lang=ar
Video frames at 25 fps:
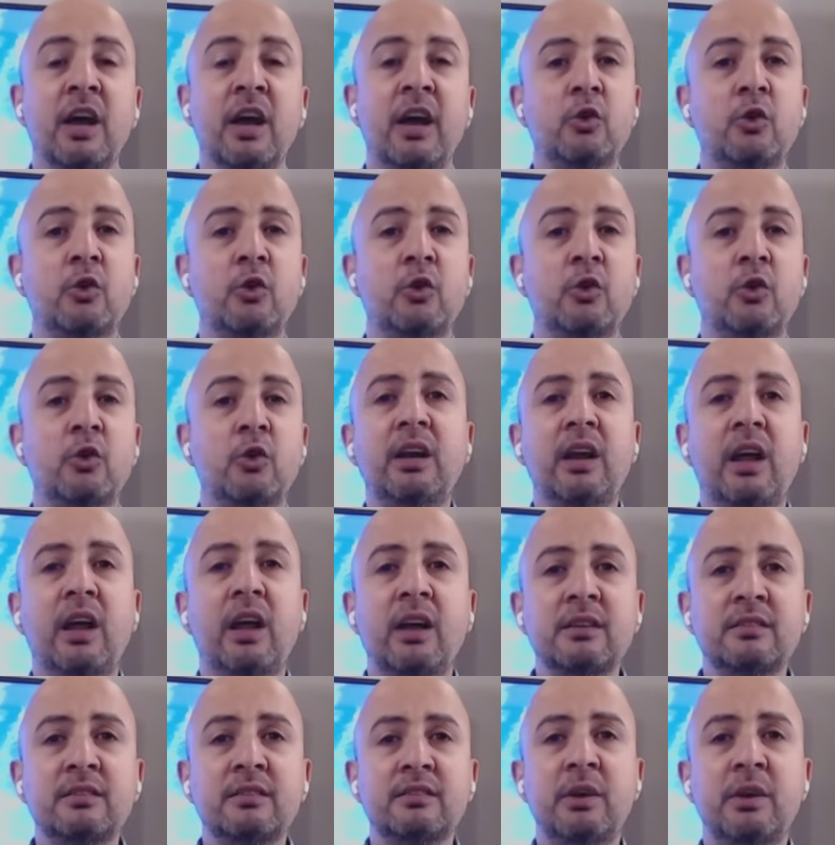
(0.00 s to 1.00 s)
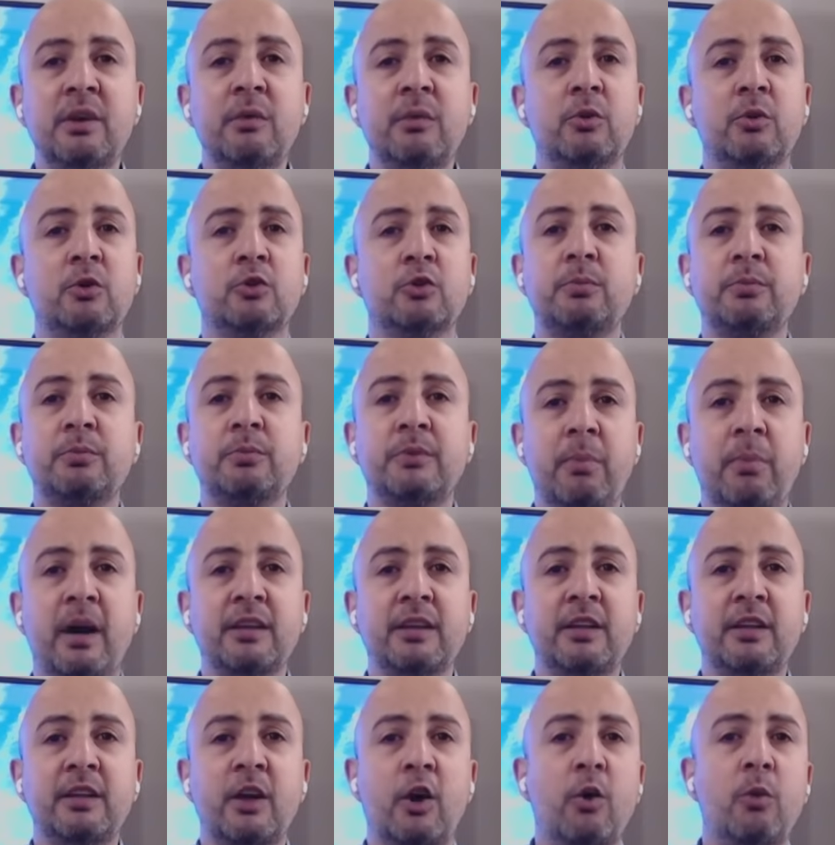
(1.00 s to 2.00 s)
انه كل الانظمه مرتبطه
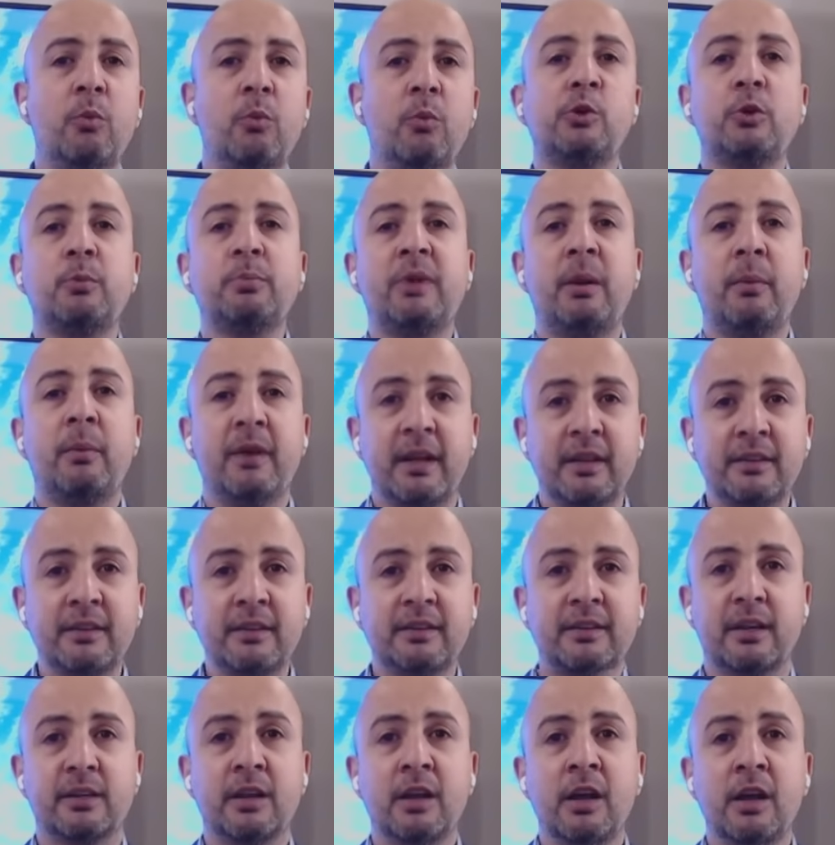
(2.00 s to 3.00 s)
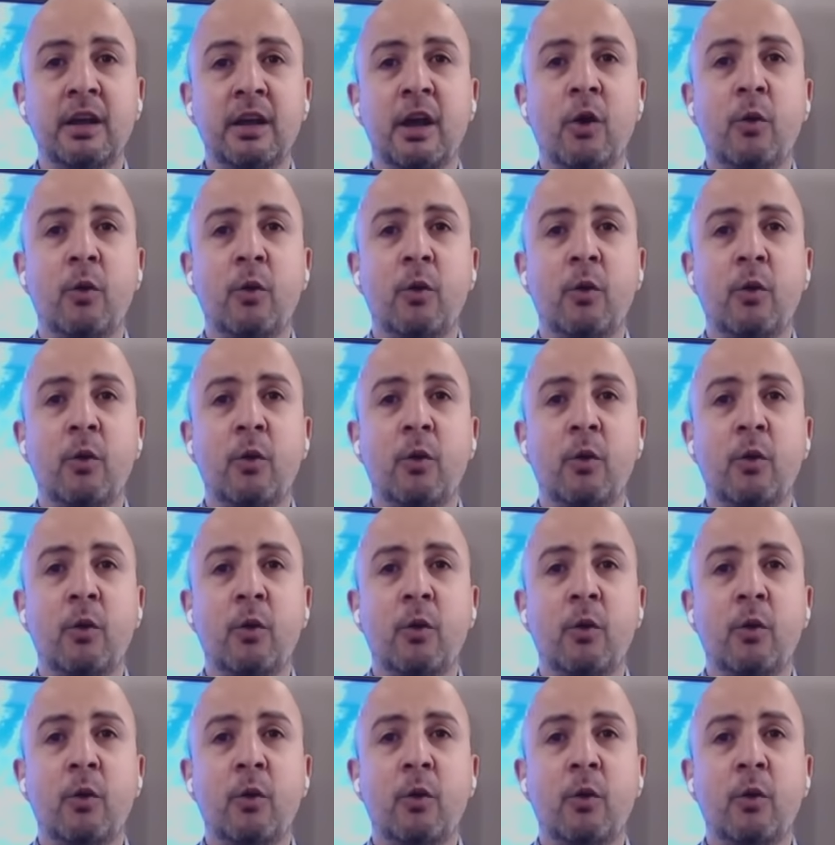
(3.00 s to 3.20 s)
ببعضها ومرتبطه بالانترنت،